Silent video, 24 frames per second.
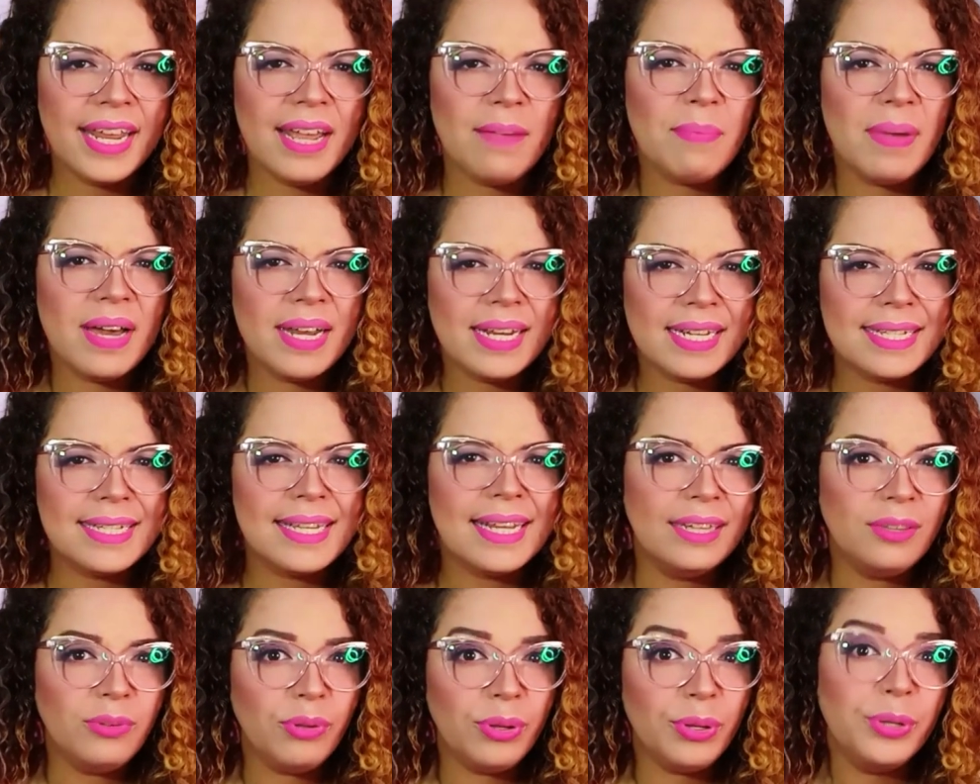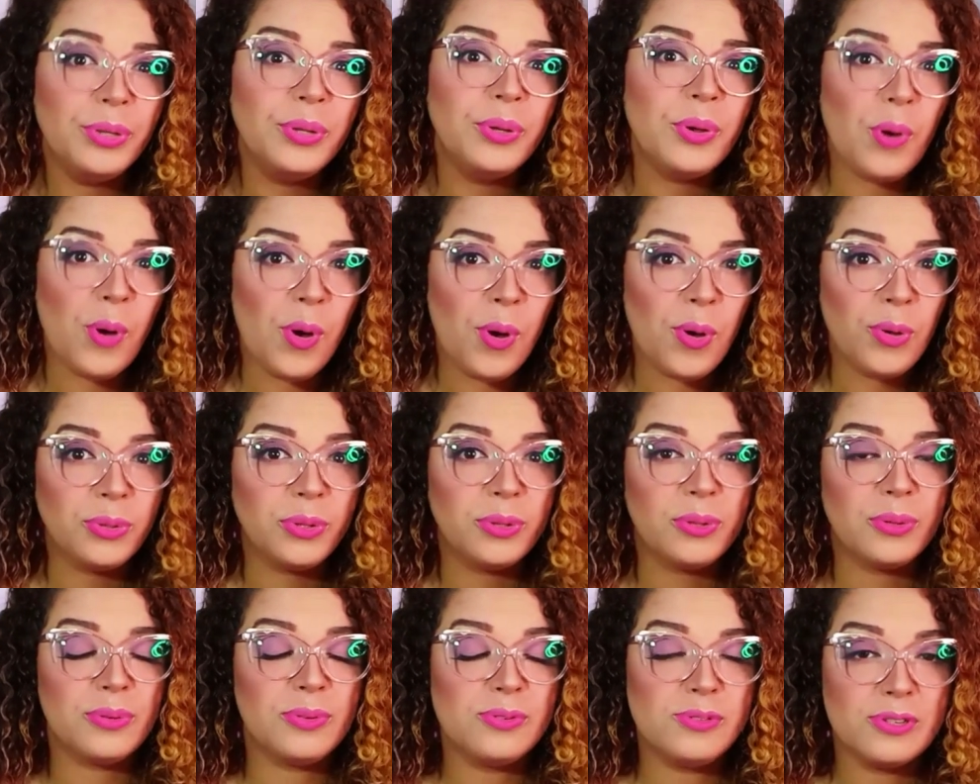e aparecendo em
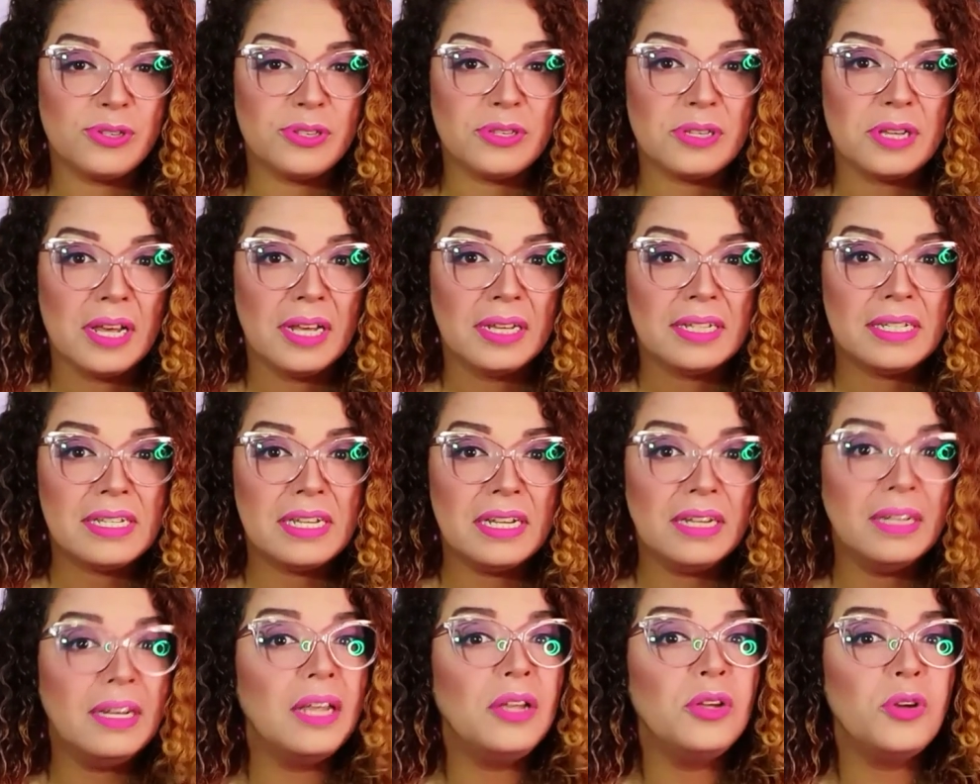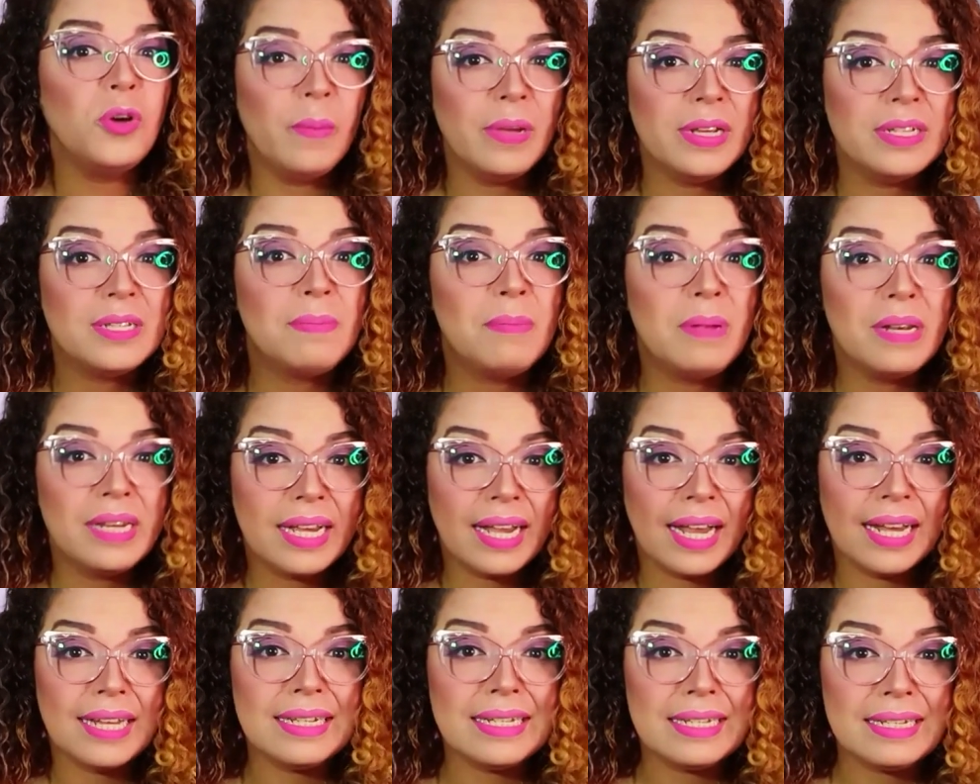outros, sem nenhuma
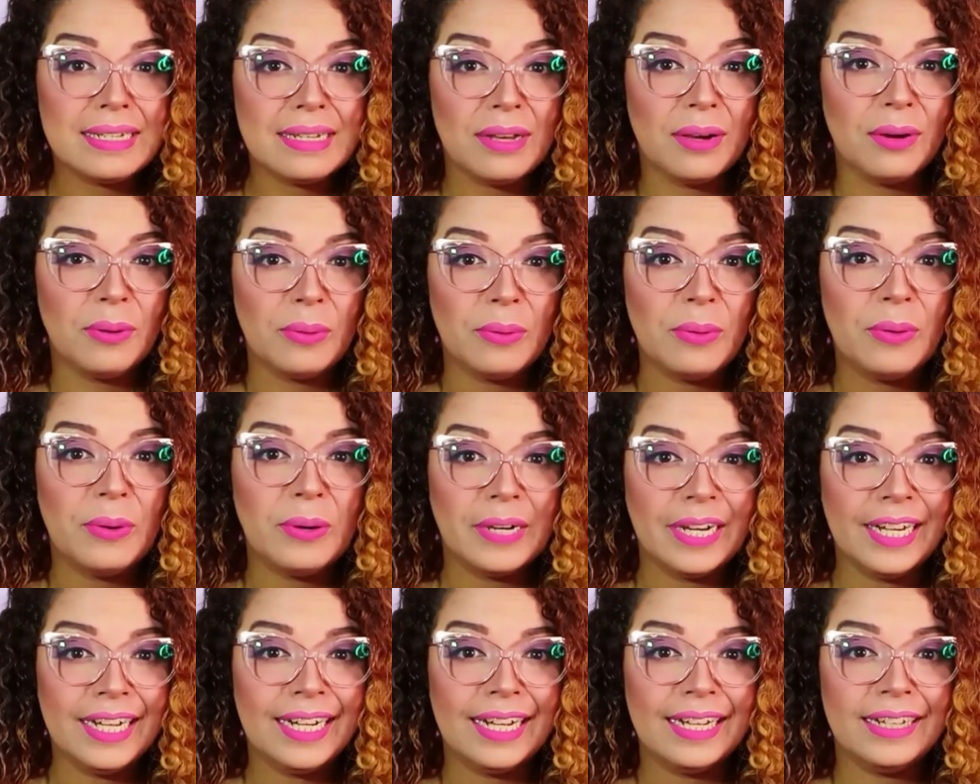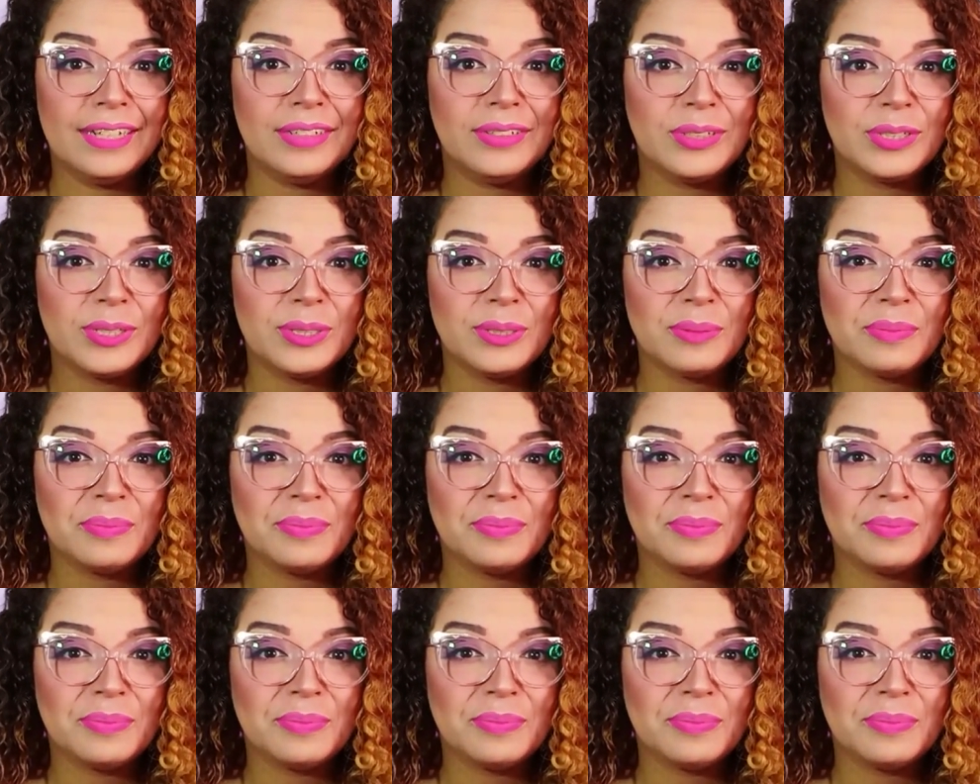explicação coerente.